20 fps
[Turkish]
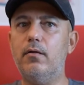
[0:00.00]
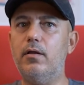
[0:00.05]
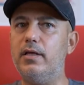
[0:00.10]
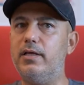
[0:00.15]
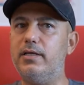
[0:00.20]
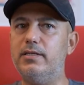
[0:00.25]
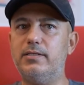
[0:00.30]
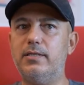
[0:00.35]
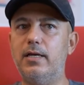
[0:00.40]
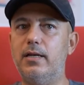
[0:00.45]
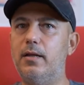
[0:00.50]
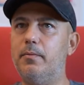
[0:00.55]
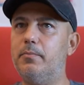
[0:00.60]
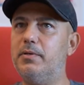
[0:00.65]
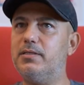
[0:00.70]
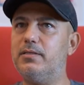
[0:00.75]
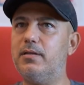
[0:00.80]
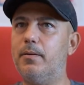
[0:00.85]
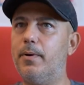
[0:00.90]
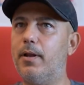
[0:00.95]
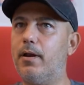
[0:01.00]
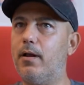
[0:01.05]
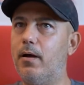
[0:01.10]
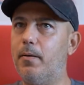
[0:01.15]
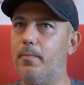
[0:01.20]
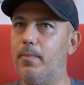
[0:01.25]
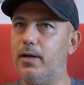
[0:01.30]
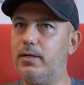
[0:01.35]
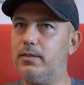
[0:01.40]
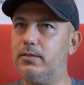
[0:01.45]
iki sene bizle
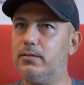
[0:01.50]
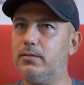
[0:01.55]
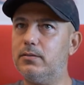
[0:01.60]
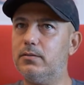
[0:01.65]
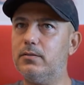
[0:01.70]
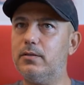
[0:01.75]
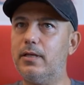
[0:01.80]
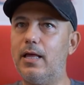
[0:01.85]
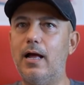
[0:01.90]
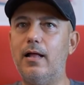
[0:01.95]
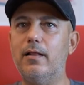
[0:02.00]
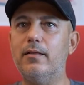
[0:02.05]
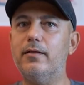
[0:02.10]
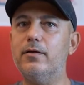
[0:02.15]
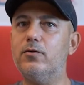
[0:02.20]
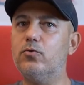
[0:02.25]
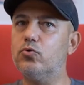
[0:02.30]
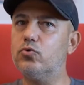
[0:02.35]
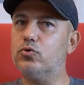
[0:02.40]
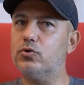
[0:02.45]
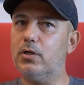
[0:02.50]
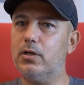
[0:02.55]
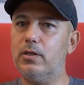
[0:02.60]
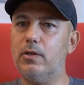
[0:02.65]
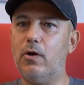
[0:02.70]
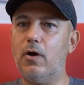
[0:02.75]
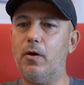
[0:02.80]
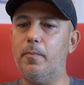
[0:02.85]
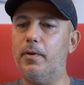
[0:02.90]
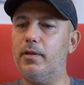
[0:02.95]
beraber geldi,
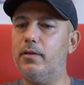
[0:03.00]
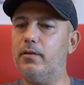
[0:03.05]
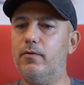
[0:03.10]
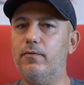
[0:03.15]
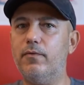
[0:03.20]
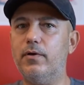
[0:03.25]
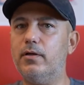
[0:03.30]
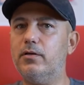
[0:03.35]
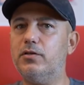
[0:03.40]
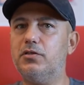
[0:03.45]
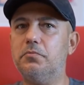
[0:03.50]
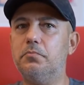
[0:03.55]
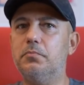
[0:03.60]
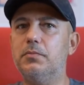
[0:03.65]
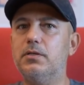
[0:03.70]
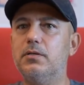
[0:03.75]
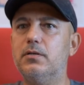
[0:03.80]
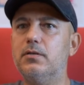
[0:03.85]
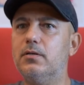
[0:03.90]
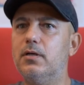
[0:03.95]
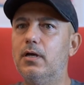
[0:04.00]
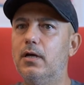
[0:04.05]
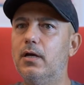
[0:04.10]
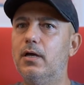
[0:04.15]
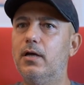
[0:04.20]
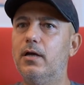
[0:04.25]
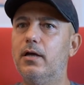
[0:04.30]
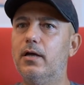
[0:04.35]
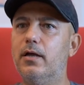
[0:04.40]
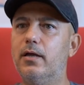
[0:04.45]
kurslara devam etti ve şimdi
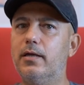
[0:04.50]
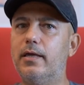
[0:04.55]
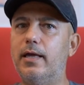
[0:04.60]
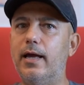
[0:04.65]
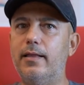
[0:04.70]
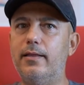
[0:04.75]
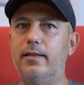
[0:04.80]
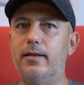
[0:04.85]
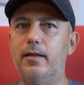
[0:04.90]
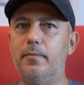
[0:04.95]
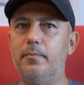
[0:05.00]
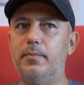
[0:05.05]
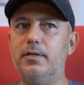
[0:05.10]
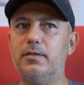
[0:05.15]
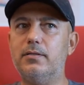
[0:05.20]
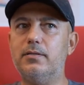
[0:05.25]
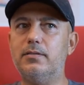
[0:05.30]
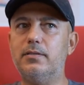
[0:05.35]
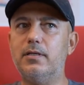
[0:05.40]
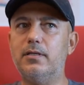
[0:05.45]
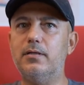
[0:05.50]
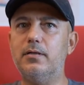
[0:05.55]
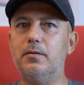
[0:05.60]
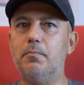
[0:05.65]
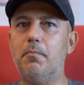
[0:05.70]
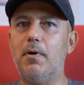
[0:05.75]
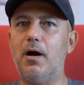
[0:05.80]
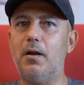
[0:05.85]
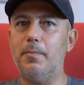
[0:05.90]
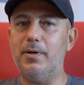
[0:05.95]
ee, kendine bir
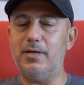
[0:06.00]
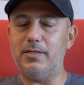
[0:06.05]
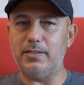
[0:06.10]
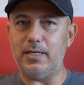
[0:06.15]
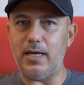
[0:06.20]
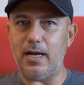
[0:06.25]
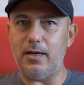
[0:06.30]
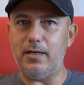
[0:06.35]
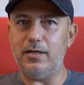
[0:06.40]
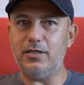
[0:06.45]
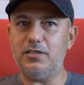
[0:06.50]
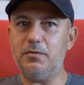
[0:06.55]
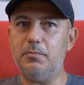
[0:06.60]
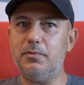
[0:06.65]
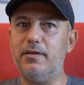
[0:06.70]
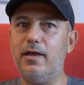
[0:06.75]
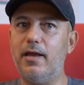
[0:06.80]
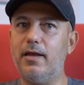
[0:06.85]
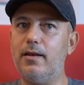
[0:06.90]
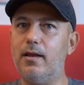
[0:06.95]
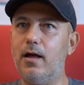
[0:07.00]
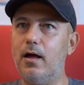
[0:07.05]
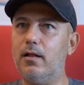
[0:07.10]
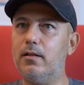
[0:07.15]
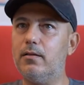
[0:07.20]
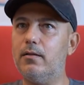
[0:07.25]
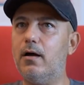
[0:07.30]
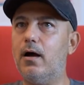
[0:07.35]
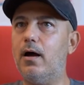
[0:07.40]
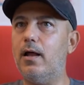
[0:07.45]
sanırım Marmaris'e yerleşti bir tekne
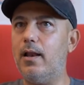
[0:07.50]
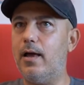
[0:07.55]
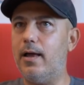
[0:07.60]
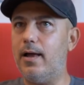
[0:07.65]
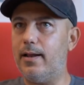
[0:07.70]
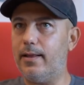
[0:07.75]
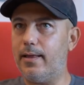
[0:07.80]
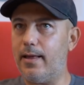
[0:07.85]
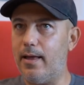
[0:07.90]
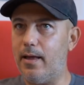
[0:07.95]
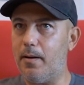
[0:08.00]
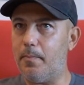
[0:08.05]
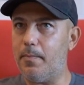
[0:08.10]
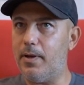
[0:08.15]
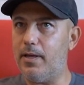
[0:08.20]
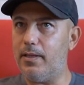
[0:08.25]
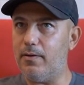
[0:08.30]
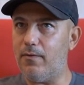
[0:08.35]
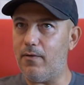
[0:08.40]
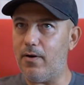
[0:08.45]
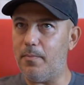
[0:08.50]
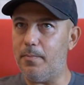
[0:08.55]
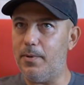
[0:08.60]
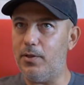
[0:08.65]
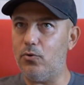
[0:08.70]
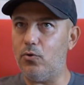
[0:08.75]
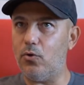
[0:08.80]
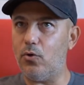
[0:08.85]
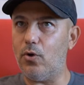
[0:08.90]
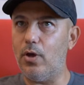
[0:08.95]
aldı. Hala yelken yapmaya devam
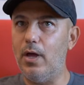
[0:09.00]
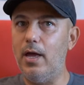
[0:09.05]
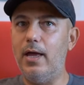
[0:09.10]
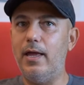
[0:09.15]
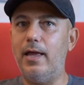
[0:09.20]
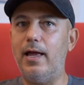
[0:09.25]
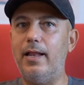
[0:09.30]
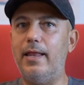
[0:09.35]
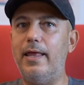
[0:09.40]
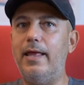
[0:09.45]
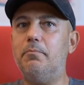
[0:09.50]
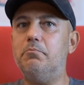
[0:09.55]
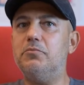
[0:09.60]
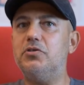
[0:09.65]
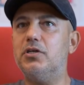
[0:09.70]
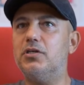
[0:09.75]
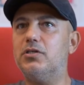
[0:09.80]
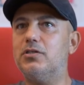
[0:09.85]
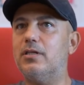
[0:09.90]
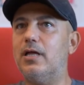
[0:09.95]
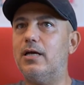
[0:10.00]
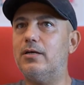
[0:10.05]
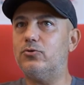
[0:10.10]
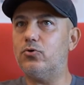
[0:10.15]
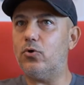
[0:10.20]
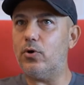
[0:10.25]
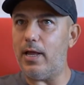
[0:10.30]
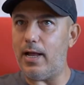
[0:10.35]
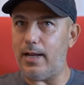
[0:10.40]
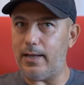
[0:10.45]
ediyor. Yani 70 yaşından
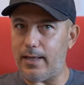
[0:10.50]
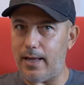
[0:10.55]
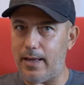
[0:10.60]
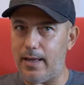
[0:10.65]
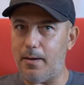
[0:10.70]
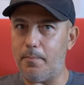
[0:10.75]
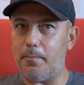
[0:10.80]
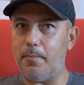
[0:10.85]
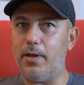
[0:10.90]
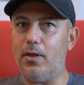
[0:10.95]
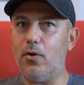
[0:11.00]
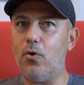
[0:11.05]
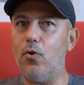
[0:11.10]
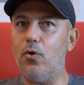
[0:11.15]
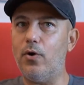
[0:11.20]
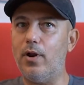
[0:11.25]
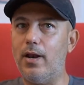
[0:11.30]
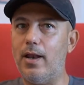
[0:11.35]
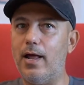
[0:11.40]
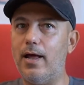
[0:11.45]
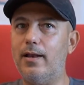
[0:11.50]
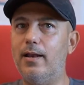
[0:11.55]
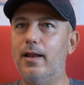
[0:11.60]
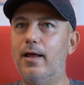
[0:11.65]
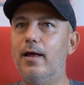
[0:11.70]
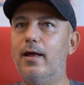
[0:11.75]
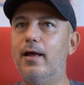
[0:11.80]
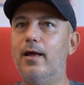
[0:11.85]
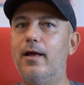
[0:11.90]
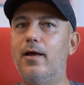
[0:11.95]
sonra yelken yapmayı öğrenen
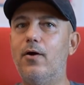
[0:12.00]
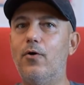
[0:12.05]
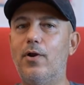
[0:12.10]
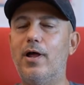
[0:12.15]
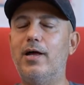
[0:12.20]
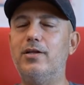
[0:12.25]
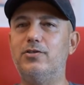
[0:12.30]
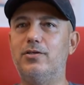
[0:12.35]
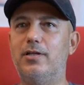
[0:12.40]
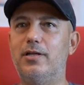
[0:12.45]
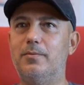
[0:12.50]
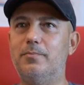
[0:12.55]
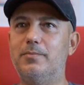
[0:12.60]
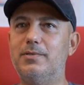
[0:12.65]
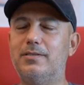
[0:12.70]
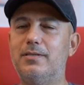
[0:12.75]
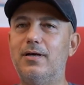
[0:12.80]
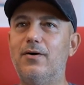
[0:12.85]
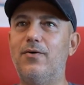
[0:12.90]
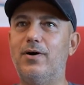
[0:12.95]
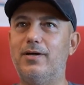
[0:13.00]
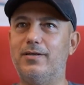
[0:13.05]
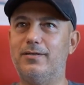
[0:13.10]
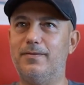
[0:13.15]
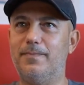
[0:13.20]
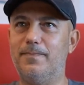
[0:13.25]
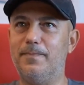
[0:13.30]
öğrencilerimiz de var.